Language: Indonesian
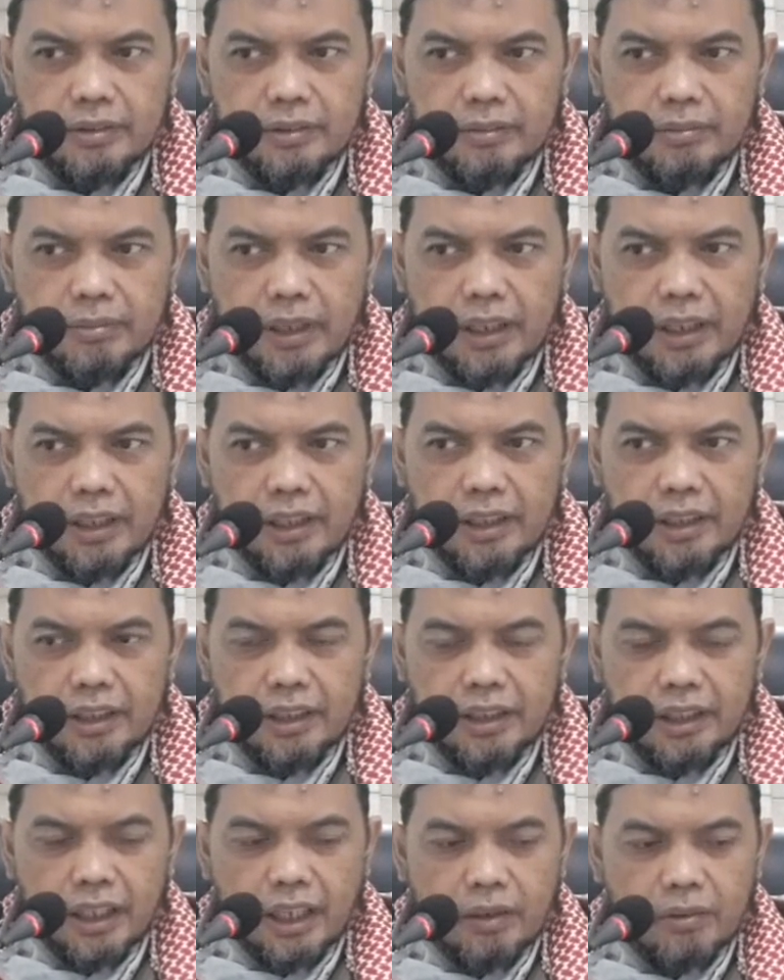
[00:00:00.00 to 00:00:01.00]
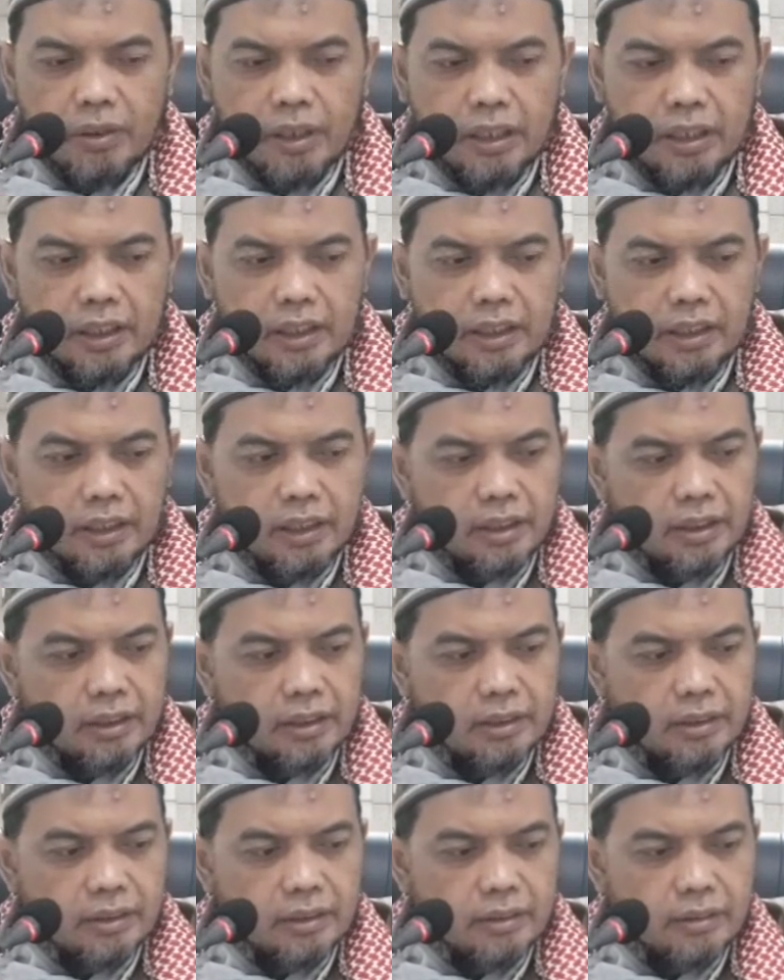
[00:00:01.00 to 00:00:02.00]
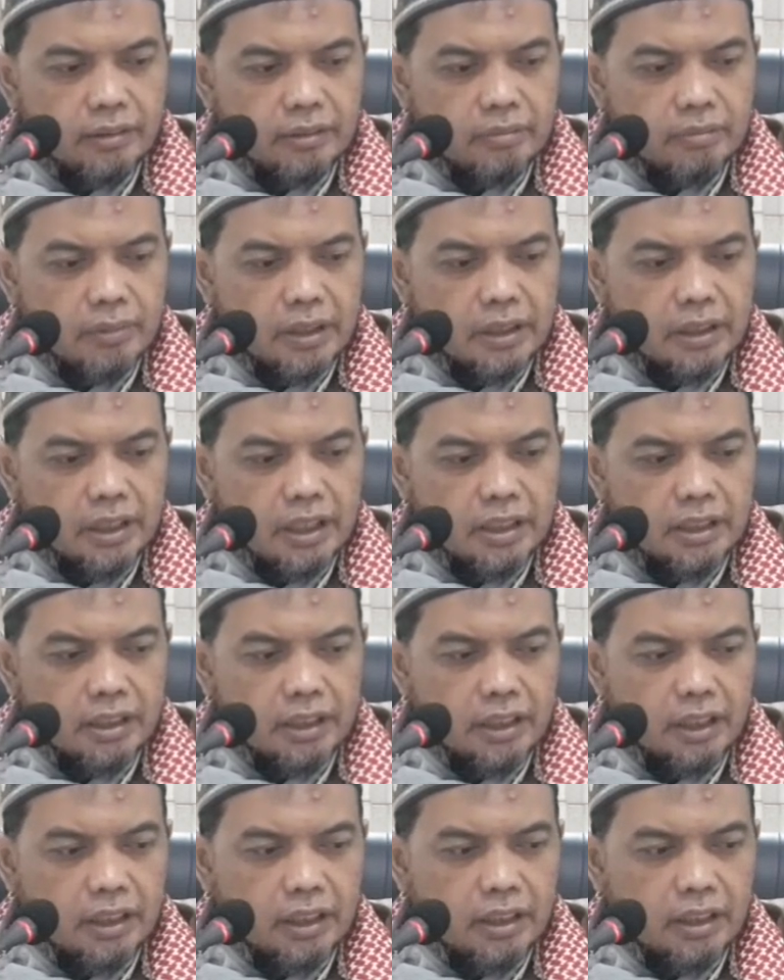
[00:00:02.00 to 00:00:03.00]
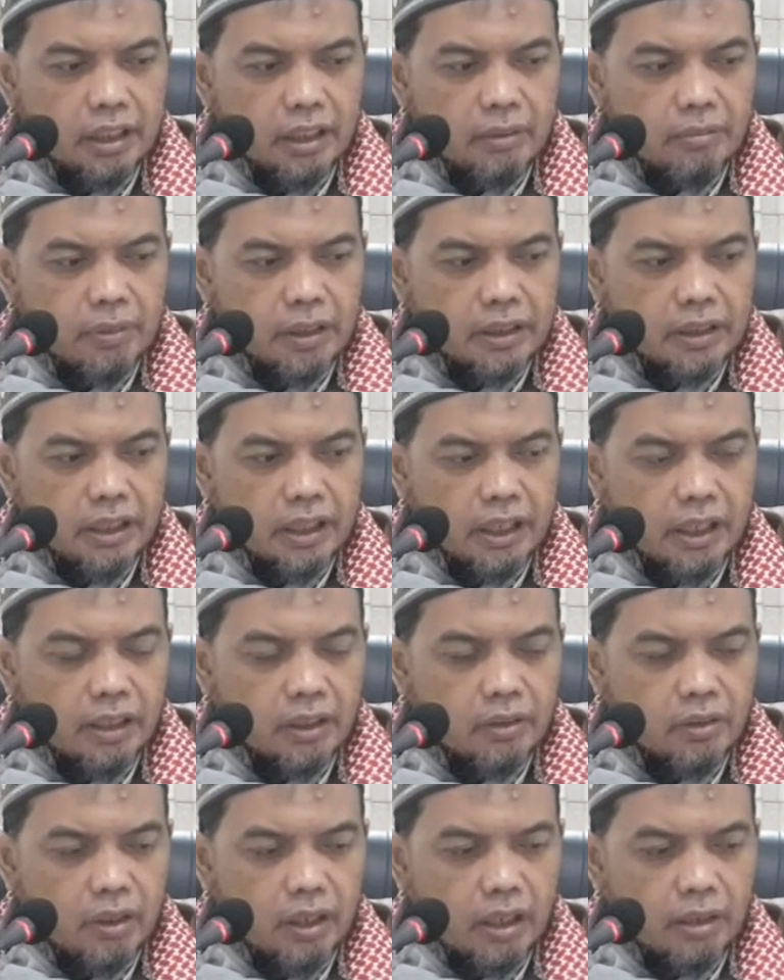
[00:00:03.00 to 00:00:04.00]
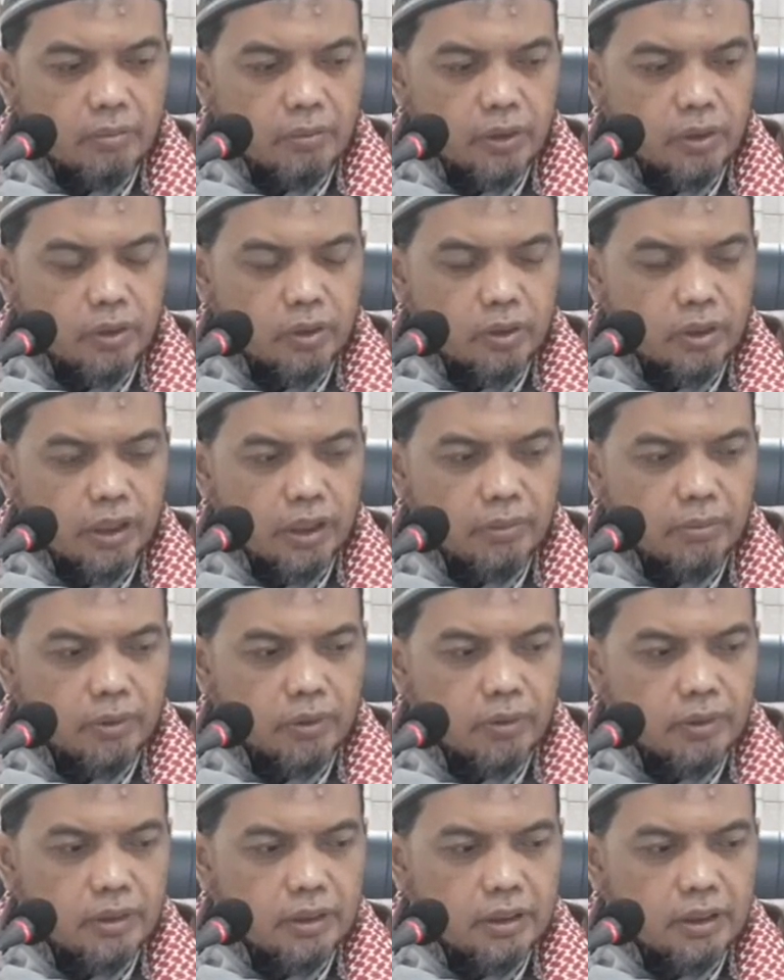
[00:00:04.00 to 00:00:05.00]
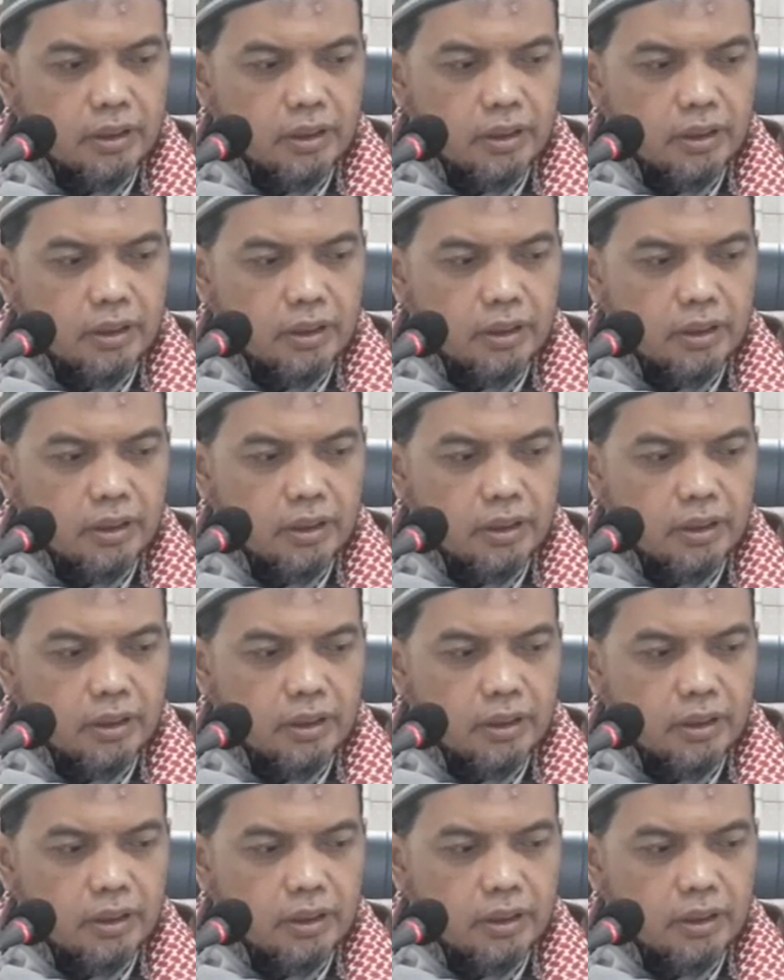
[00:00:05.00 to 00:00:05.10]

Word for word: Mari kita awali majelis ini dengan bacakan doa menuntut ilmu